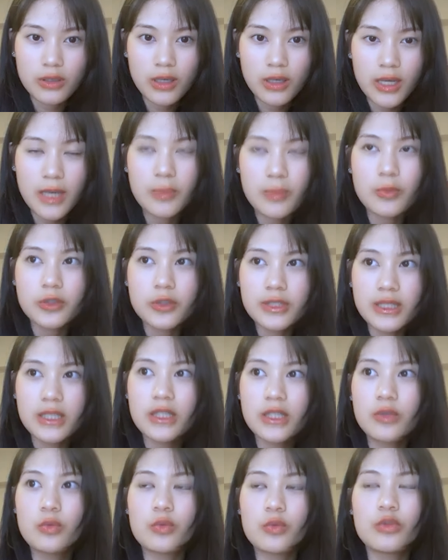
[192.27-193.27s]
ในโปสเตอ
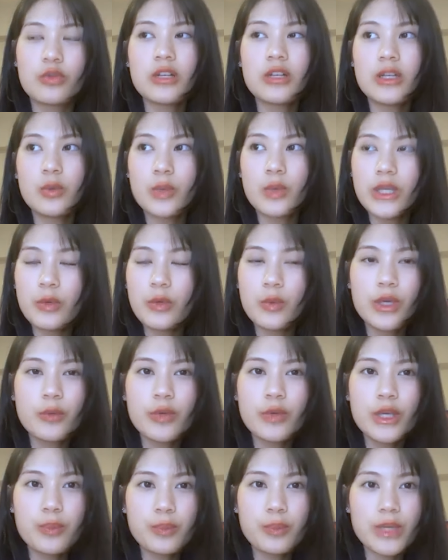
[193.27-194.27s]
ร์หนูหนูก็เลยวิ่งวิ่ง
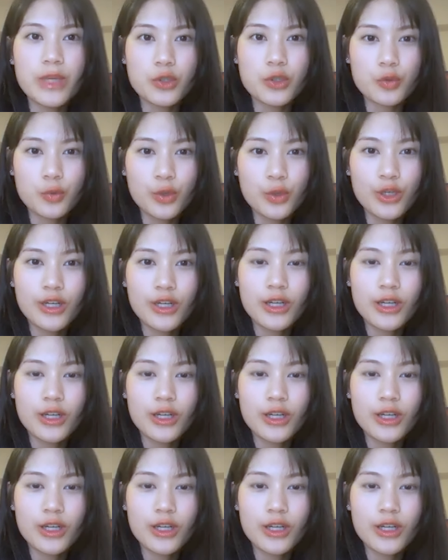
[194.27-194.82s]
วิ่งเปลี่ยนชุด